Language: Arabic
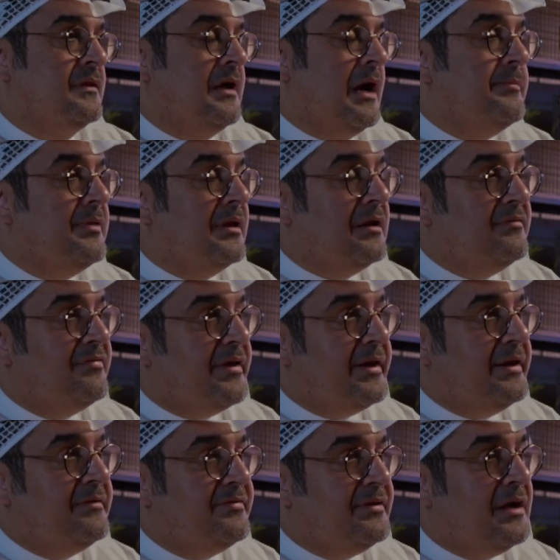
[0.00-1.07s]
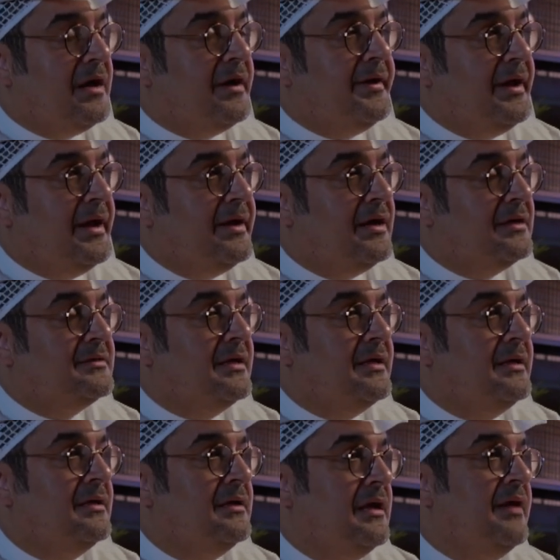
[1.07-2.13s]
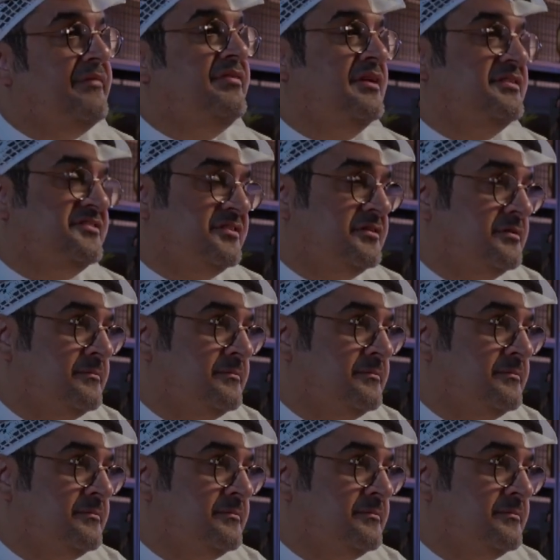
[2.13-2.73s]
عبد الله الفري في آخر حياته أفلس